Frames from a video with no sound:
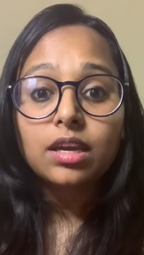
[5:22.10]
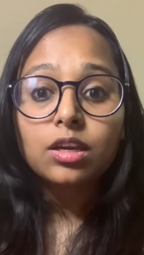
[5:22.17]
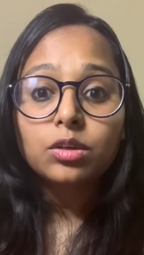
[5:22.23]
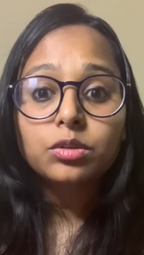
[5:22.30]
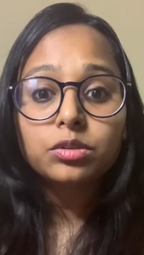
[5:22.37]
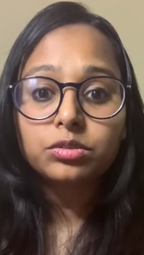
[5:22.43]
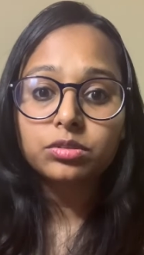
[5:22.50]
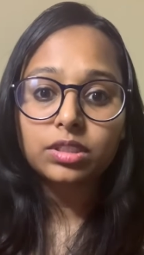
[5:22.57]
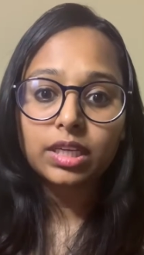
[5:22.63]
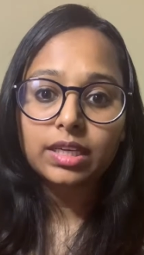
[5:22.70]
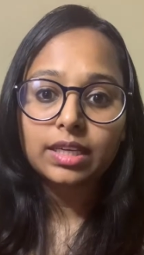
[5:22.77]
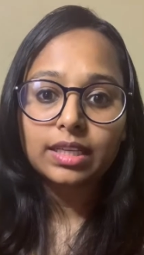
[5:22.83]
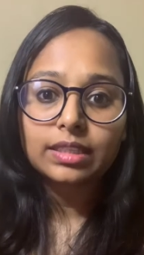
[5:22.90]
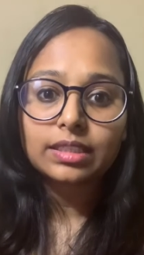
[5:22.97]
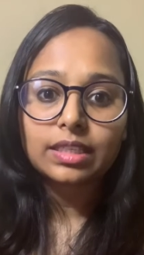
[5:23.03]
कुरकुरे
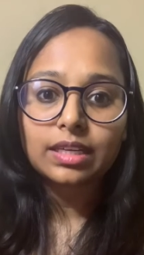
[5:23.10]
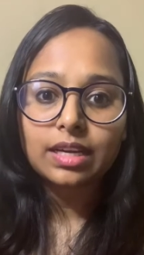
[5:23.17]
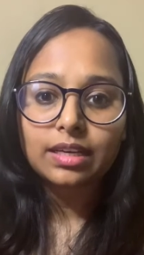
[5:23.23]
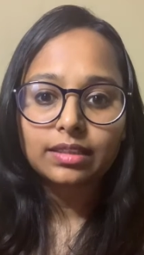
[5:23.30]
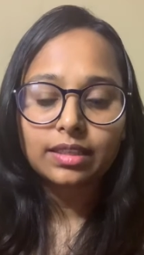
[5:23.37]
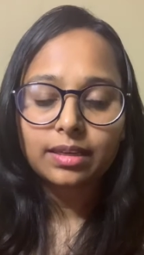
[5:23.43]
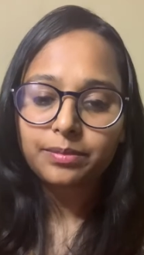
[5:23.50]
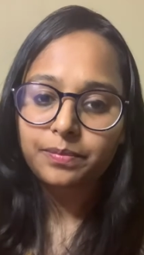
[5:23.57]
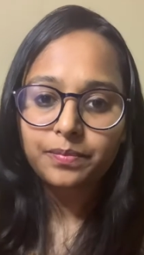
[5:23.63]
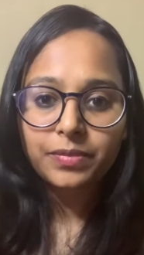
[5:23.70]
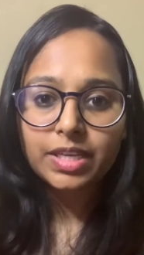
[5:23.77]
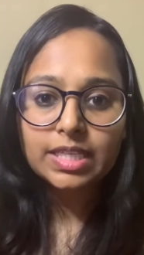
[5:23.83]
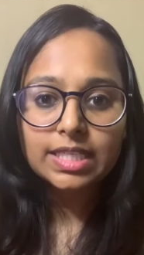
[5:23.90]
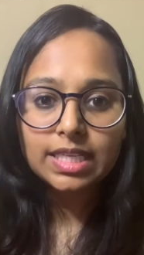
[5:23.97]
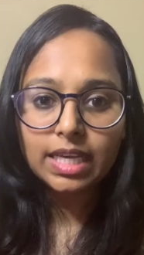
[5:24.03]
खरीद कर लाते हैं
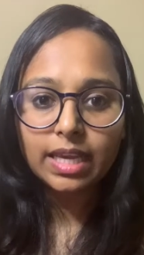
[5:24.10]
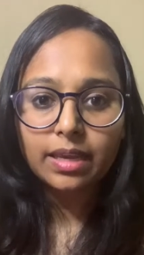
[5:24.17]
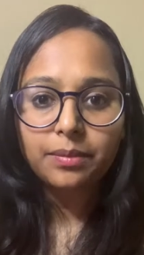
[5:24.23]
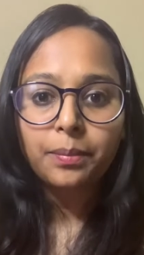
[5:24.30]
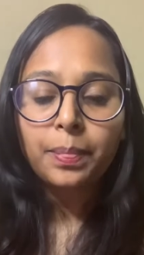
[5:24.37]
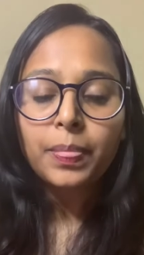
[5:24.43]
ठीक है